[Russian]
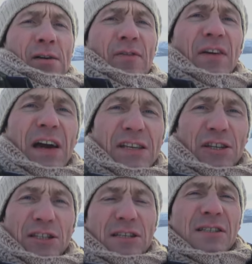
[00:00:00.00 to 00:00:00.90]

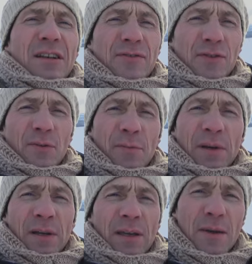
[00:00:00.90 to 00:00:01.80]
Фигачат здесь на всем.
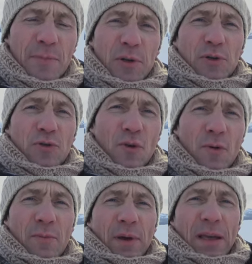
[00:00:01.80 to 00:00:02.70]
И
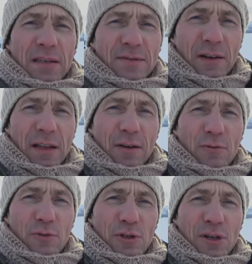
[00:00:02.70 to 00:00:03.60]
пешком, и с
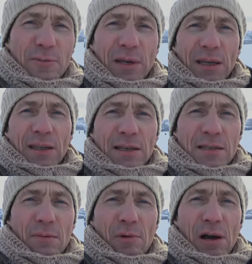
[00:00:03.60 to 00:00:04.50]
волокушами, и на
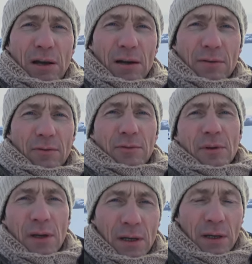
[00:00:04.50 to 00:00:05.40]
собаках. Вон
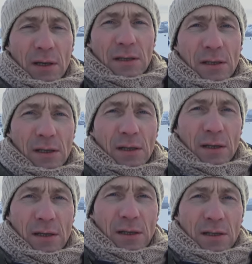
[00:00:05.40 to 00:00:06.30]
теперь
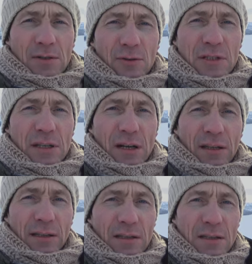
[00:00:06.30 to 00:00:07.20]
с той
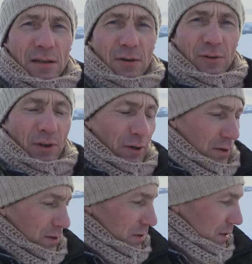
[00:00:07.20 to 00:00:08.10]
стороны на
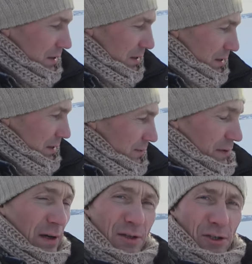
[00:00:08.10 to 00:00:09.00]
снегоходах
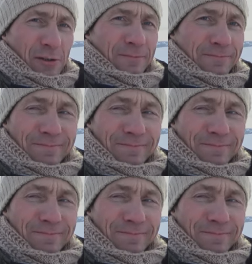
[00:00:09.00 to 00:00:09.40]
фигачат.